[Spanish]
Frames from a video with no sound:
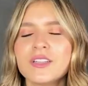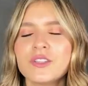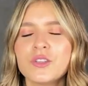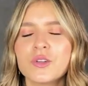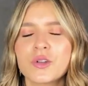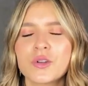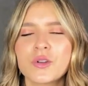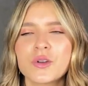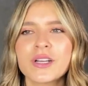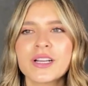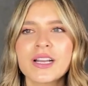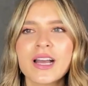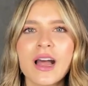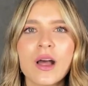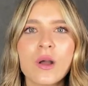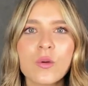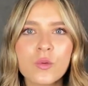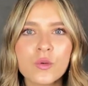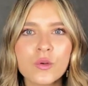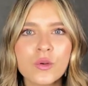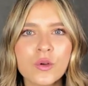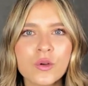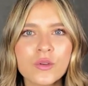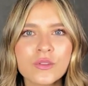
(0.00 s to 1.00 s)
Yo creo que cada
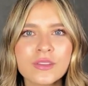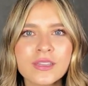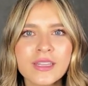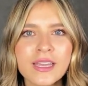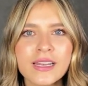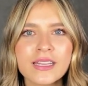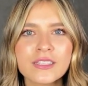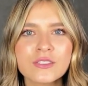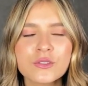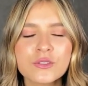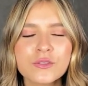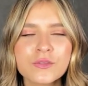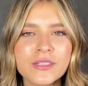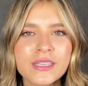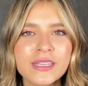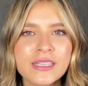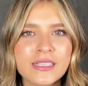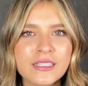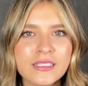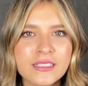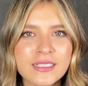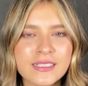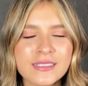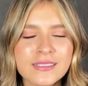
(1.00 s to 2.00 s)
uno tiene sus
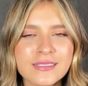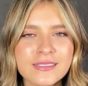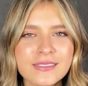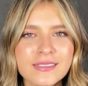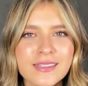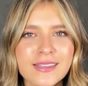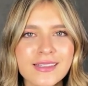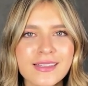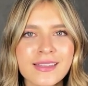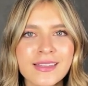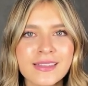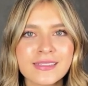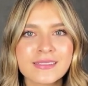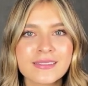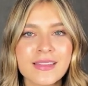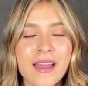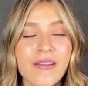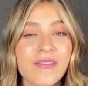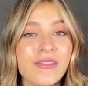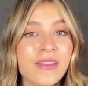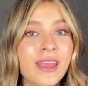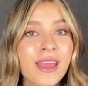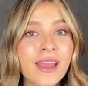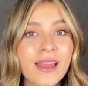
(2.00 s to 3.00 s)
fetiches y está
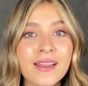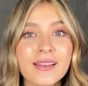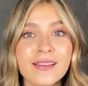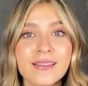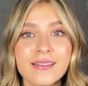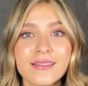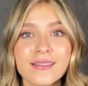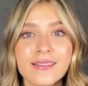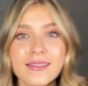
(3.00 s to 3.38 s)
bien.